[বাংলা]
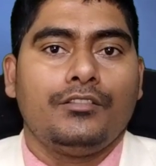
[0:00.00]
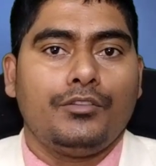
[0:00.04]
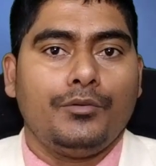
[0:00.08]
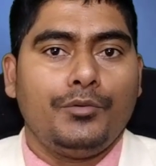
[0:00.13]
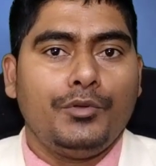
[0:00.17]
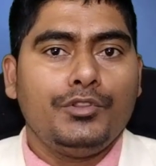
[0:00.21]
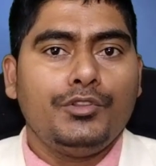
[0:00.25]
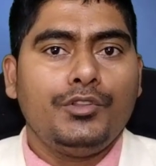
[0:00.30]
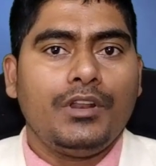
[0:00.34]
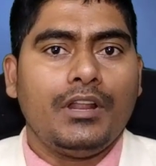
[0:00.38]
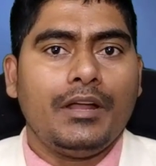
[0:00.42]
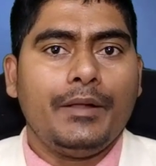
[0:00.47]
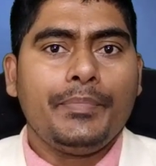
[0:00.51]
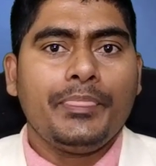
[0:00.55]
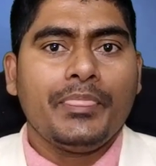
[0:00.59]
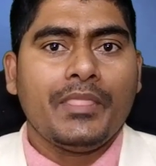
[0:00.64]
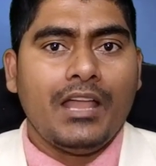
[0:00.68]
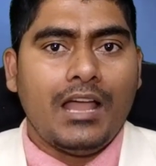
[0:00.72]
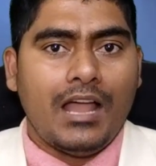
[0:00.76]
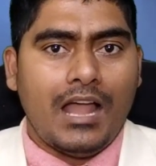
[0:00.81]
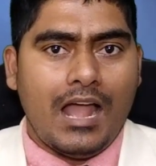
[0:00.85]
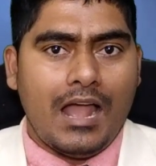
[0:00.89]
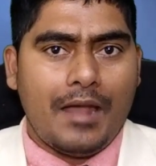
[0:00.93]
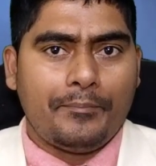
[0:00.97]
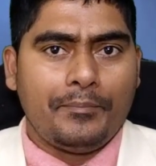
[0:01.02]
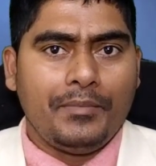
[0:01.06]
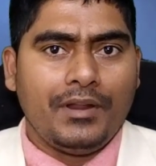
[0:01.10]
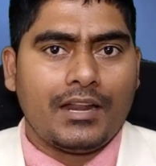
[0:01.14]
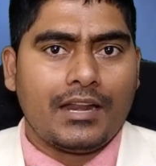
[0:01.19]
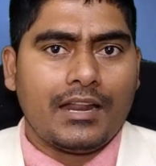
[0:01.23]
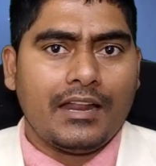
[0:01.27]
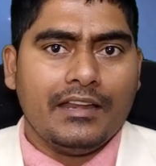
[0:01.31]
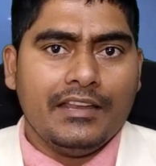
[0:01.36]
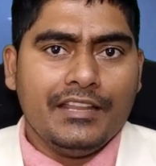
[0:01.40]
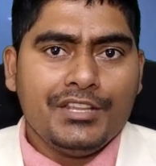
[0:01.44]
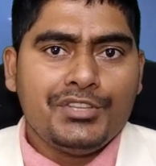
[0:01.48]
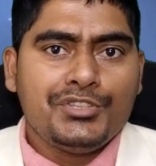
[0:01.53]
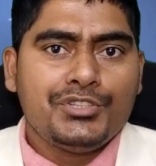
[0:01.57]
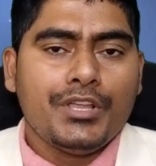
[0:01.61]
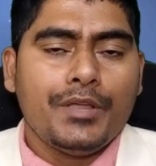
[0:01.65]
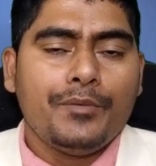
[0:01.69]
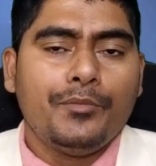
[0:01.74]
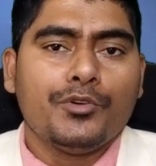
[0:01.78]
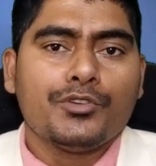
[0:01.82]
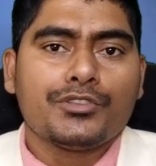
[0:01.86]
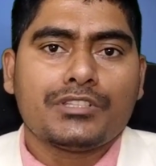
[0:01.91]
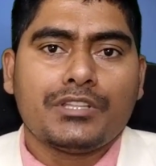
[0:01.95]
তো বন্ধুরা আপনারা
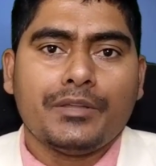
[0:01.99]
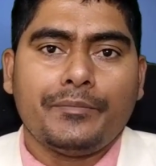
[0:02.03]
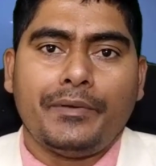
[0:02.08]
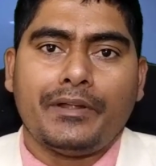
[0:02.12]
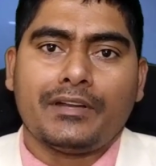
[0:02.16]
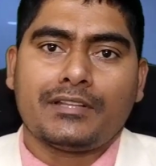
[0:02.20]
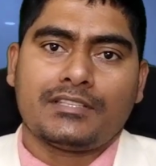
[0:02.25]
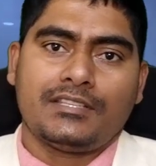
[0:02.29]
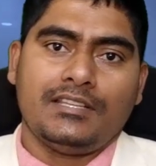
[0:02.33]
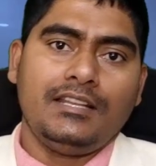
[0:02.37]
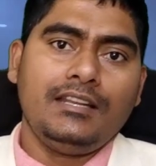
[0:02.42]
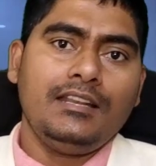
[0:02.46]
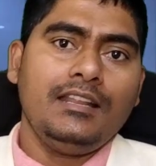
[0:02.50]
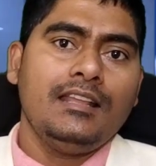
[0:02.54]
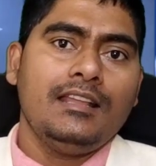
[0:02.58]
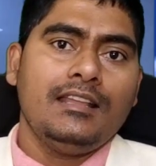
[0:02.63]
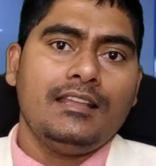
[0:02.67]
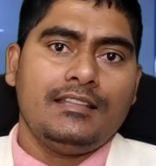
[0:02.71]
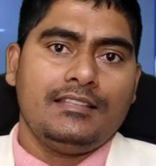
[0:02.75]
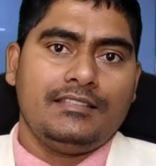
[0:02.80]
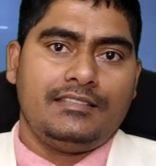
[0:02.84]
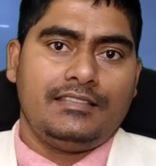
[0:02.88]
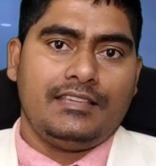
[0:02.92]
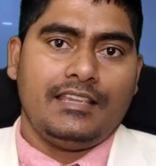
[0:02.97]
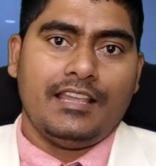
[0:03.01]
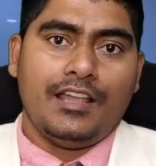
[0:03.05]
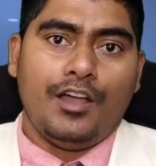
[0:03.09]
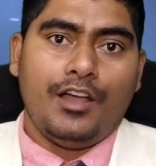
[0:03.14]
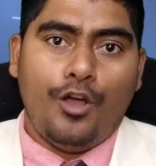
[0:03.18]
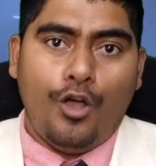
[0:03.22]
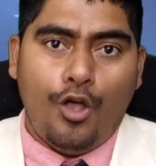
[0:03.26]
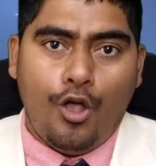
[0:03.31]
নিশ্চয়ই বুঝতে পারছেন যে